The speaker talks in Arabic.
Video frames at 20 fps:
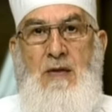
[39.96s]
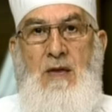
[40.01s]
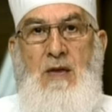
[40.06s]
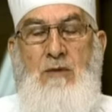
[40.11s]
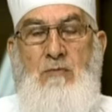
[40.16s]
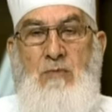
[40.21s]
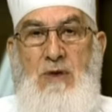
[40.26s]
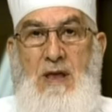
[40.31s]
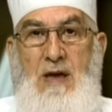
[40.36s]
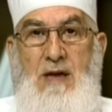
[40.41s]

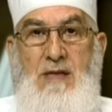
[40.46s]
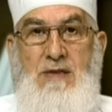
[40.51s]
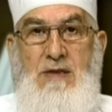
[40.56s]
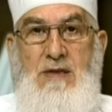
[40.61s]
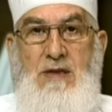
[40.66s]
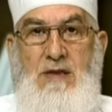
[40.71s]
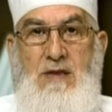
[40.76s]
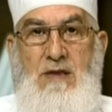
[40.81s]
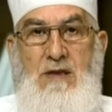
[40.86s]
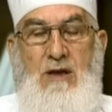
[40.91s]
من
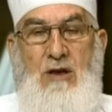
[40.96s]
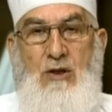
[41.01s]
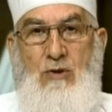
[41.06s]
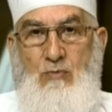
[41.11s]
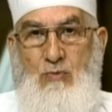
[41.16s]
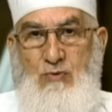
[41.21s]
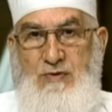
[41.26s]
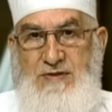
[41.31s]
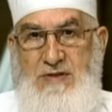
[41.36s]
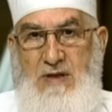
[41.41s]
هذه
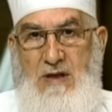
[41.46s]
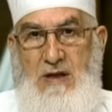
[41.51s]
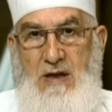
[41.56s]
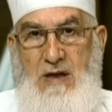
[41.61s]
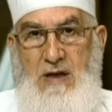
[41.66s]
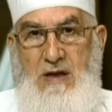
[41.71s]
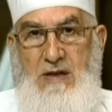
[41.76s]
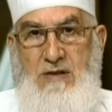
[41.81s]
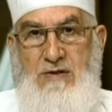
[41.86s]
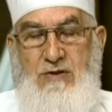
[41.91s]

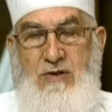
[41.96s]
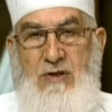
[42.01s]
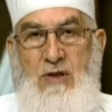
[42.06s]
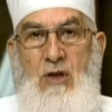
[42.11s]
المصطلحات